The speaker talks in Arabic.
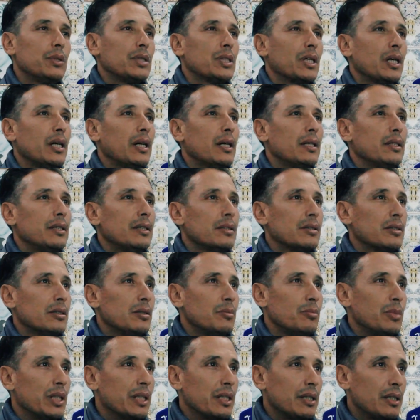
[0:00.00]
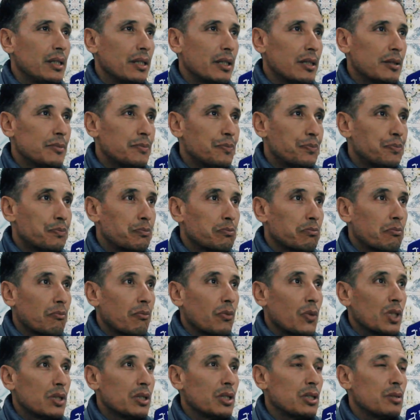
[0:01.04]
بشهادة ملكية
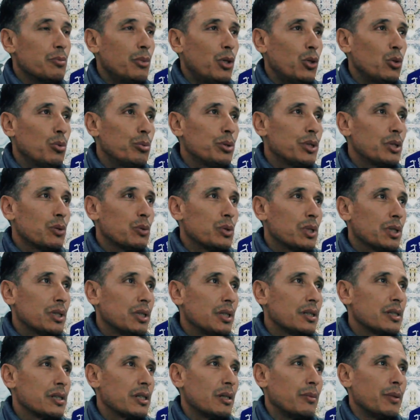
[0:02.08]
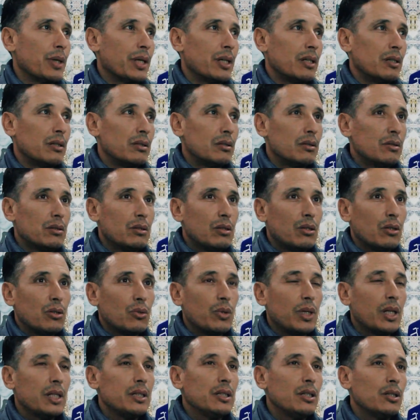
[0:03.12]
تجمع بزوجته السابقة
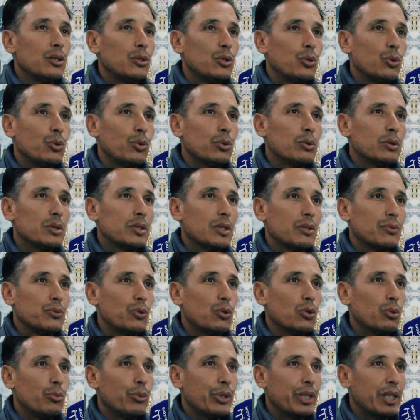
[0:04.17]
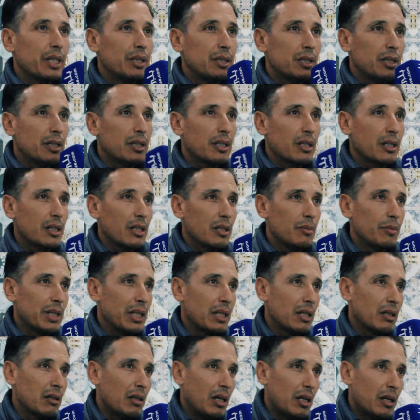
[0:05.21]
وهذه الديون تفوق بكثير قيمة
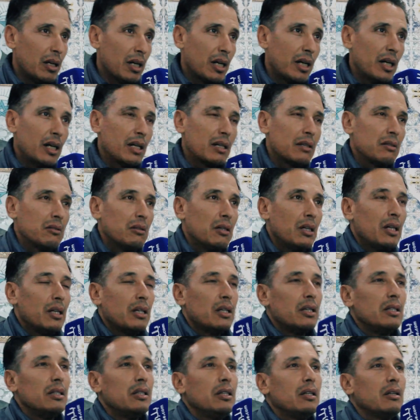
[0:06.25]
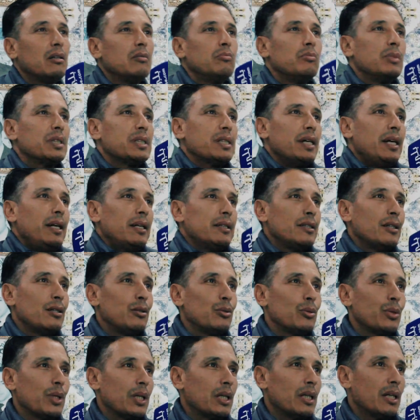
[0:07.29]
العقار للمساحة
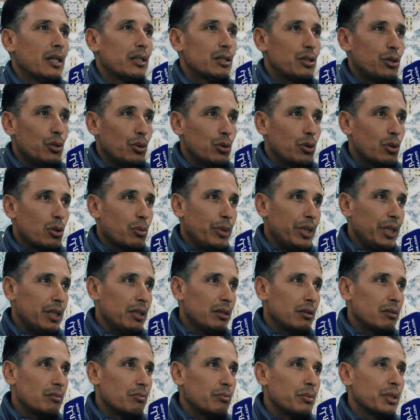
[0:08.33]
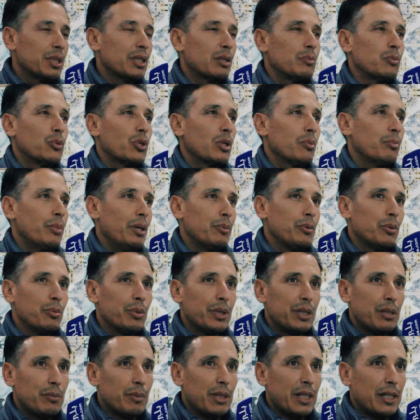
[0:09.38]
ديالو يلاه 49 متر مربع
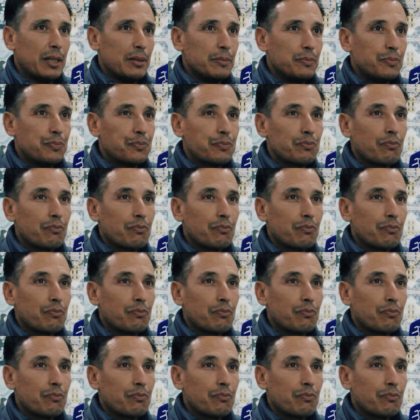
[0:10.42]
ببني ملال